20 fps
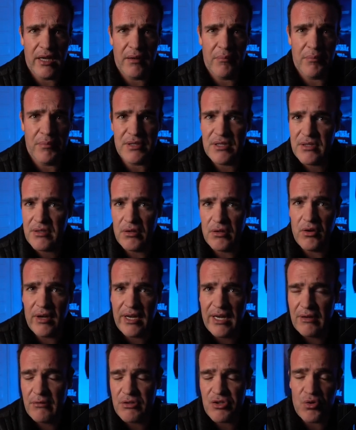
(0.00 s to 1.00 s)
pues lo que
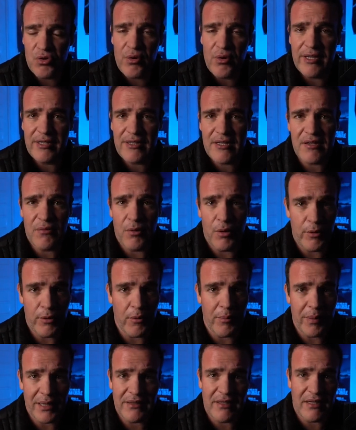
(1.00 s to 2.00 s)
nuestro juguete se volvió
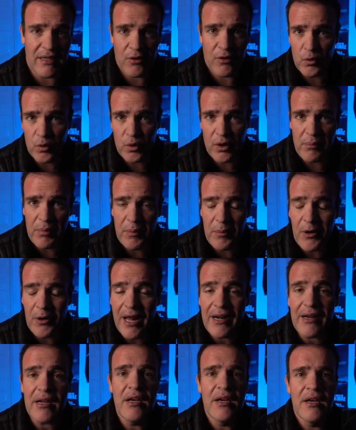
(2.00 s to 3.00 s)
parte de la cultura
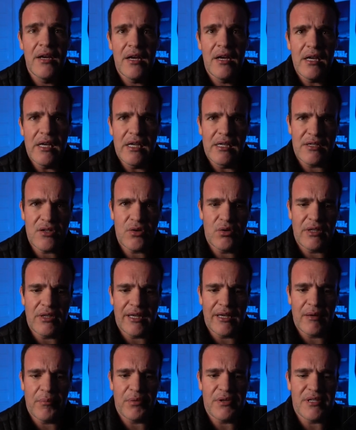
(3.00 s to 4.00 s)
popular y resulta
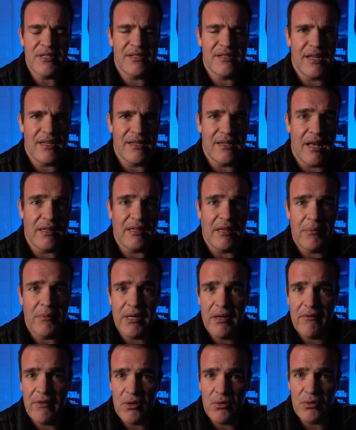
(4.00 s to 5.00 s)
que pues eh, ha
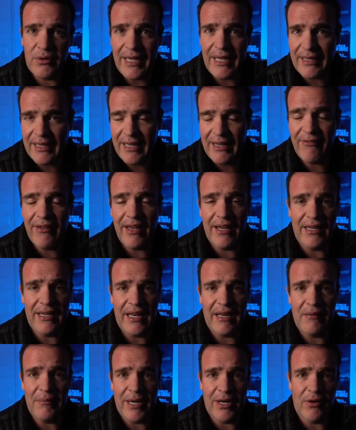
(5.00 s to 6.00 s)
también ha habido un declive en
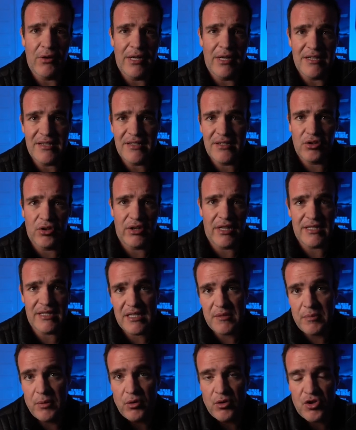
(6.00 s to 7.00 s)
el manejo de las historias,
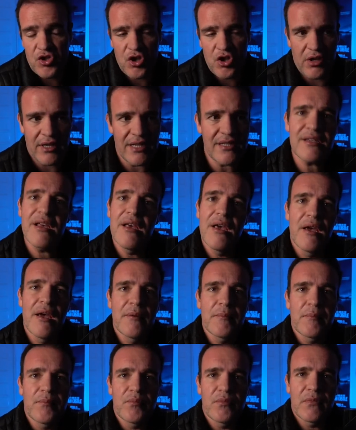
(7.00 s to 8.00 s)
las producciones.
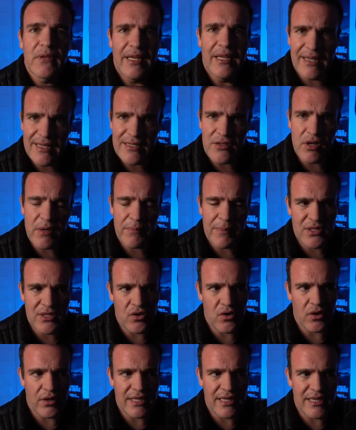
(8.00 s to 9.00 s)
¿Y qué es lo que
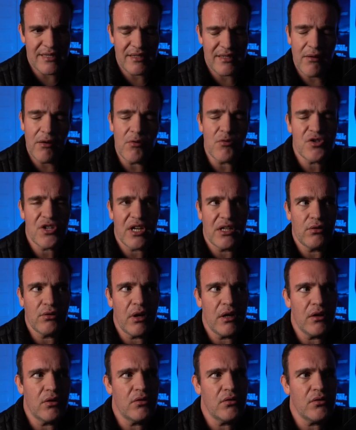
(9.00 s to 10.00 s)
pasó? Y estaba buscando
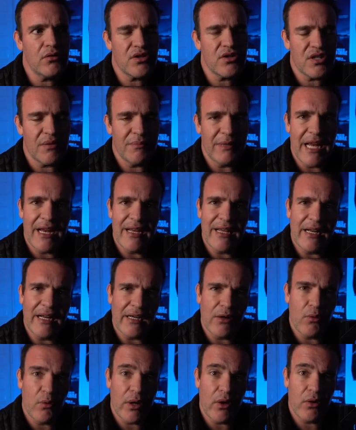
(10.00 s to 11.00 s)
algo similar y
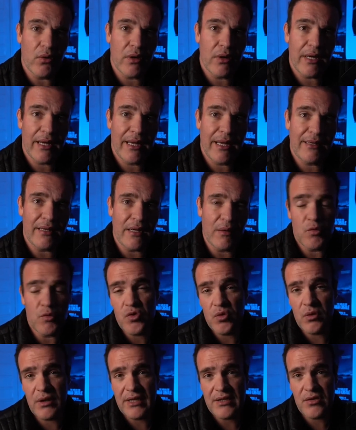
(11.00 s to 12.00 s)
recuerdo que tenemos
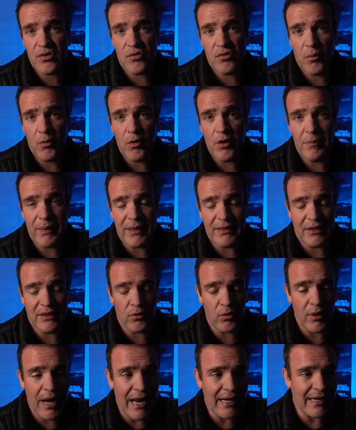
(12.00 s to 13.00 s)
un caso muy
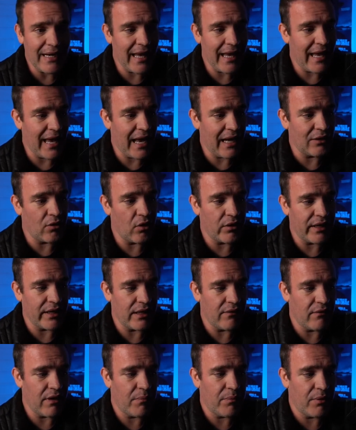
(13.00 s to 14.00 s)
particular, eh, algo que
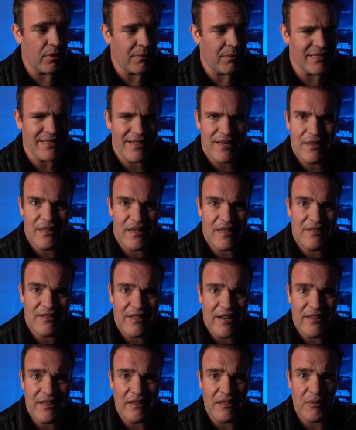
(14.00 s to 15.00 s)
lleva por más allá de las
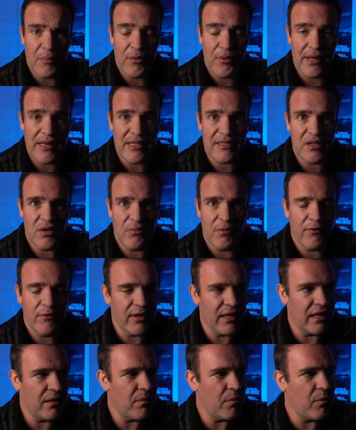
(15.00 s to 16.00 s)
30 temporadas, si no me
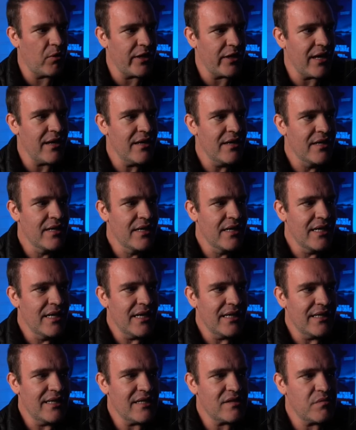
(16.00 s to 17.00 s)
falla la memoria.
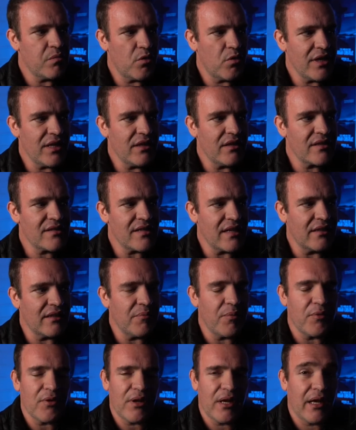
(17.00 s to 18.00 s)
Y es muy interesante
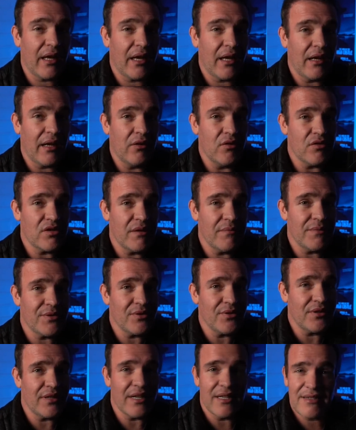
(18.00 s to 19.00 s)
porque Los
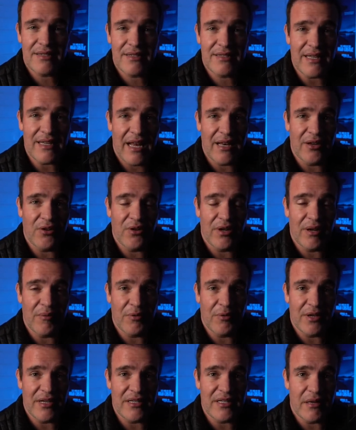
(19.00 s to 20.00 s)
Simpson es algo que
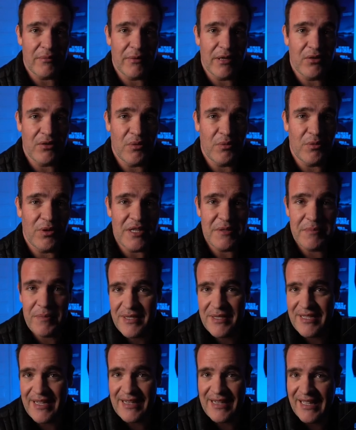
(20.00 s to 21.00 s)
podría servir como una
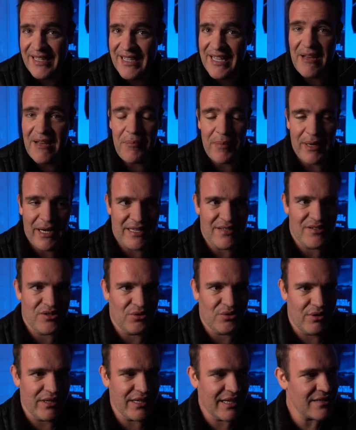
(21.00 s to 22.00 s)
especie de guía para
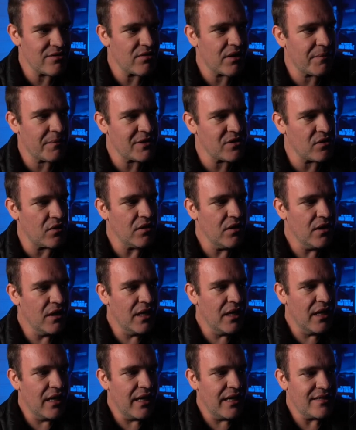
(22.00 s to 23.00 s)
esto. ¿Y qué es lo que pasó?
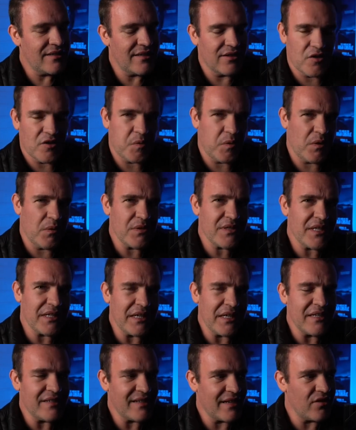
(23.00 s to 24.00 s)
Si nos ponemos a
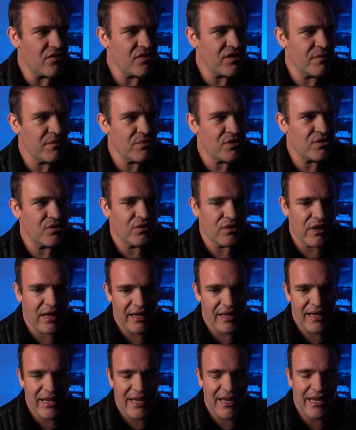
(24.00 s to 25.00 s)
analizar Los Simpson,
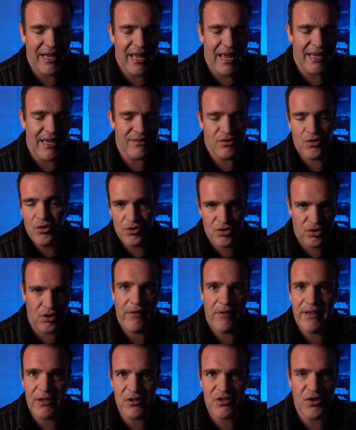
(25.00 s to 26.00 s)
eh, yo
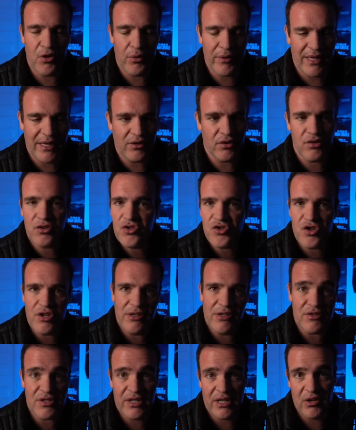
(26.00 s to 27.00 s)
todavía lo sigo viendo, no soy de
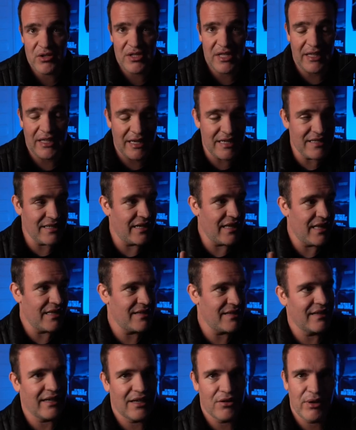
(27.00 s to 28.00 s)
los que lo satanizan y
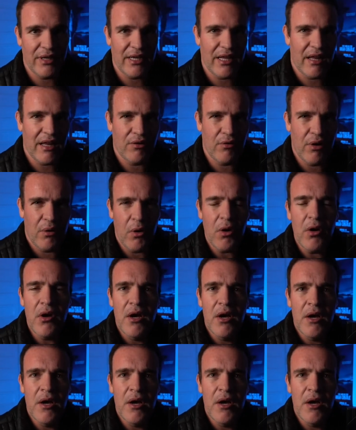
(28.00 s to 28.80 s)
dicen que no hay nada nuevo.